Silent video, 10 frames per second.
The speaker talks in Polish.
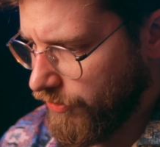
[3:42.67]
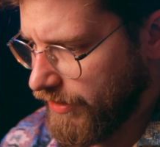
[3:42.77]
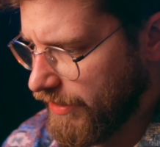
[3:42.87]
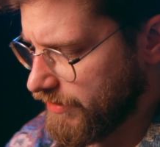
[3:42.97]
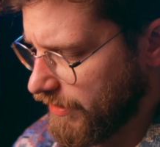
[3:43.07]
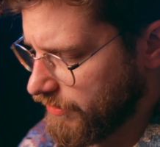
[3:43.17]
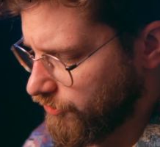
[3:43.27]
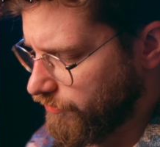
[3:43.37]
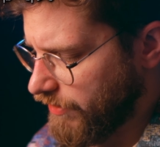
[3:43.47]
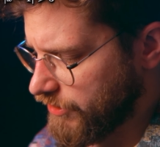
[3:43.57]
No i teraz tak,
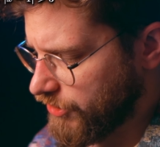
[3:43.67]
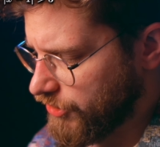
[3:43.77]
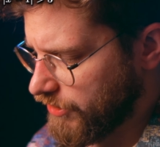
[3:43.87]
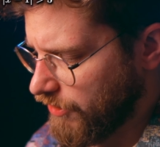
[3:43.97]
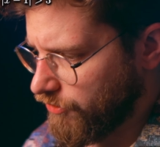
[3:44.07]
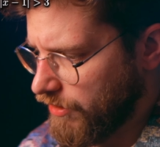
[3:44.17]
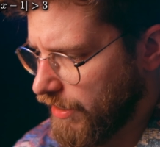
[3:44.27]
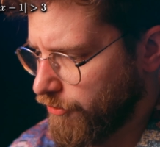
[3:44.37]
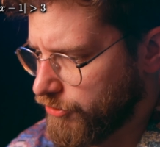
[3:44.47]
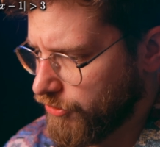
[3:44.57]
zauważcie, że ta
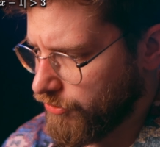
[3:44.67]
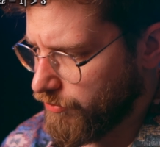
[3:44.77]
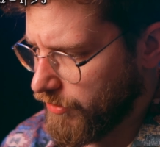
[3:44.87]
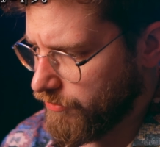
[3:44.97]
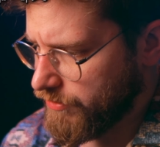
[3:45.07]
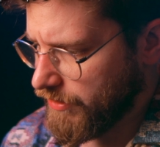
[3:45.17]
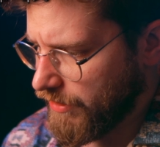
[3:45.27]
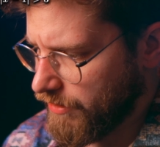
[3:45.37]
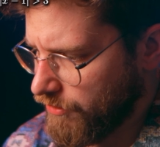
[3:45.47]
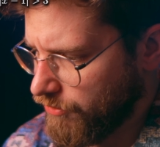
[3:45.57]
odległość od minus
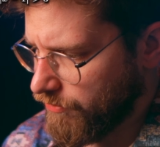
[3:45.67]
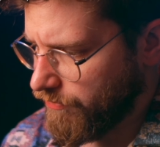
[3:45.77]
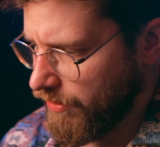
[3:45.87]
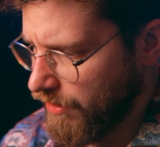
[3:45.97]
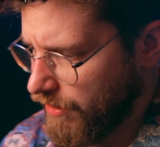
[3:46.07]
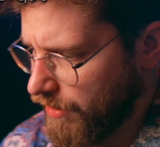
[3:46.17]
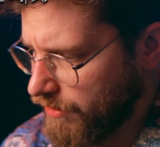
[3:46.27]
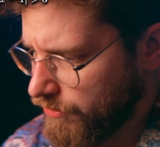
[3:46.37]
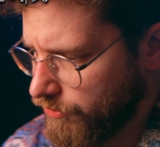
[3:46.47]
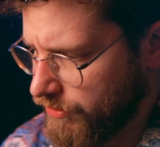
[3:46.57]
1 do
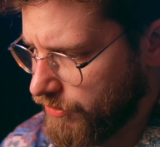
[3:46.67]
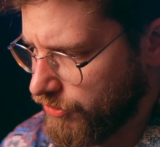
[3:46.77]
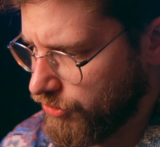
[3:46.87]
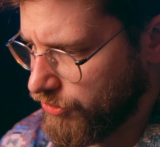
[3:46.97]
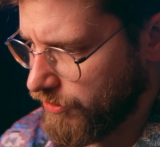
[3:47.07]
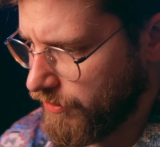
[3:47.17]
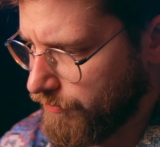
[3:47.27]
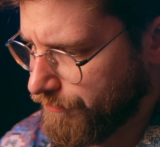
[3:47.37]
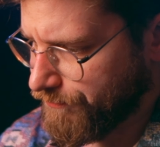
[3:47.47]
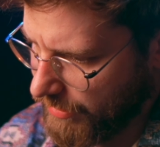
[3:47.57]
2 to jest
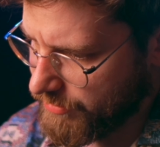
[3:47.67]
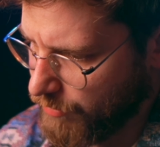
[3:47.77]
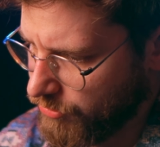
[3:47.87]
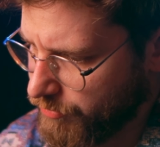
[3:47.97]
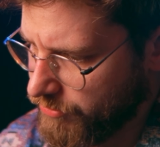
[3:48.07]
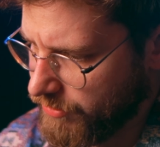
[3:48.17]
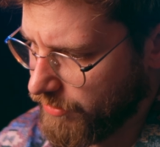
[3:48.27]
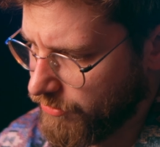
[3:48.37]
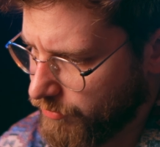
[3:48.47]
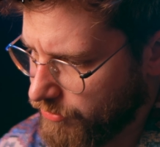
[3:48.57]
3, tak samo od minus
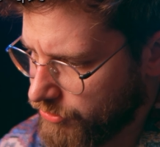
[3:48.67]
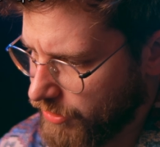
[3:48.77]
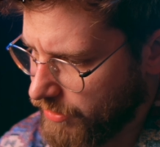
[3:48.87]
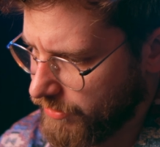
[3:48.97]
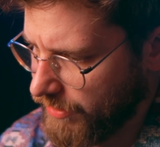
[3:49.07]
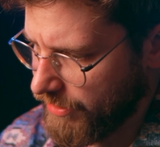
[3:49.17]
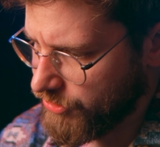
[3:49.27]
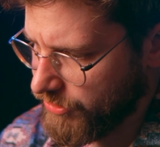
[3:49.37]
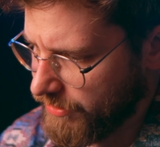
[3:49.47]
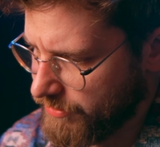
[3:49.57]
1 do minus 4
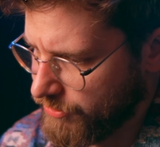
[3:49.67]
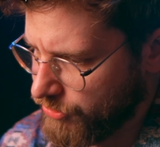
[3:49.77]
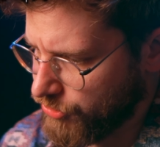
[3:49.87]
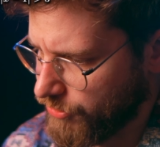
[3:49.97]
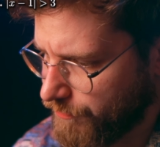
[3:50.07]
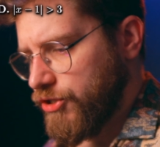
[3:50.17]
też jest 3.